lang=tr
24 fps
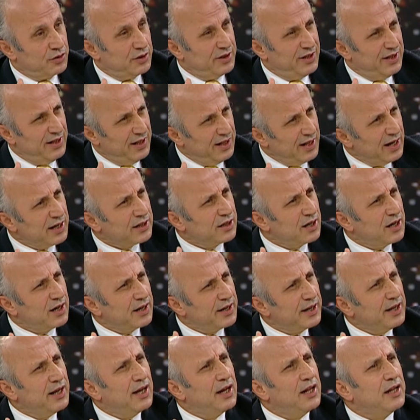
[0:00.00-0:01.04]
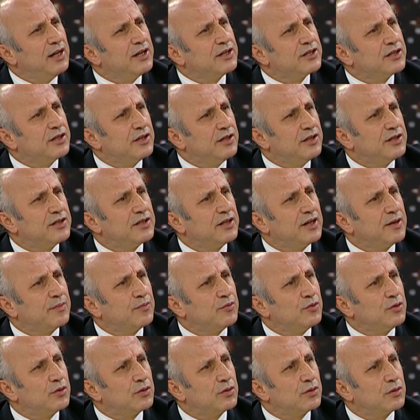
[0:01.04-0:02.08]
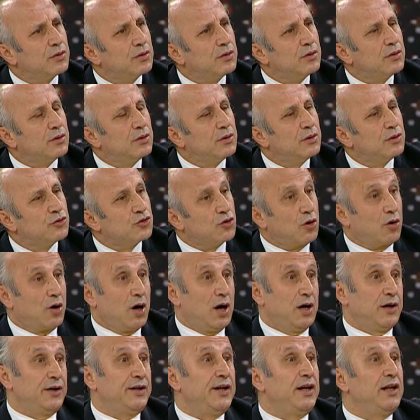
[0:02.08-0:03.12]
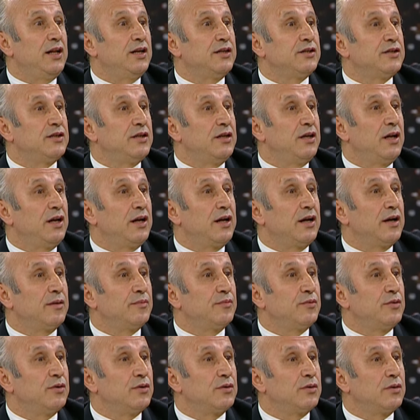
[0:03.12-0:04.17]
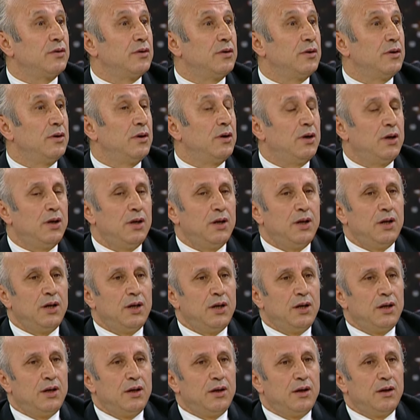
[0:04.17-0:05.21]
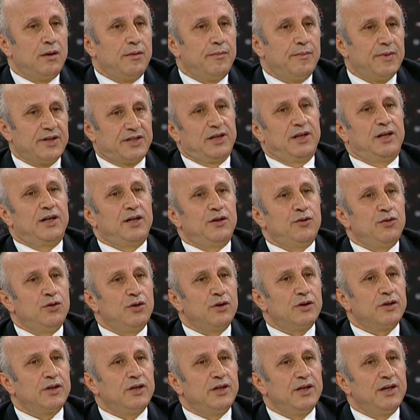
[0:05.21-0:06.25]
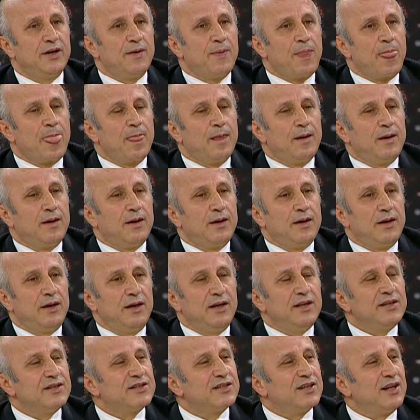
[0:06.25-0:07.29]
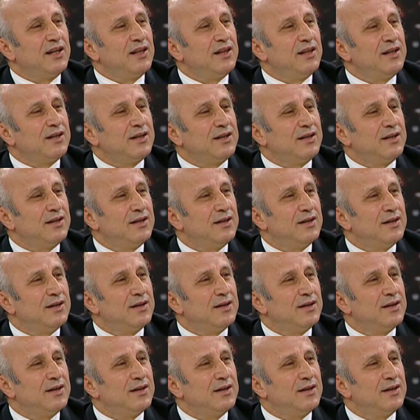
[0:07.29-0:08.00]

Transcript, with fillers: dinler tarihi eleştirisi yapıyor. Çok ağır eleştiriler yapıyor. Mesela diyor ki insanlık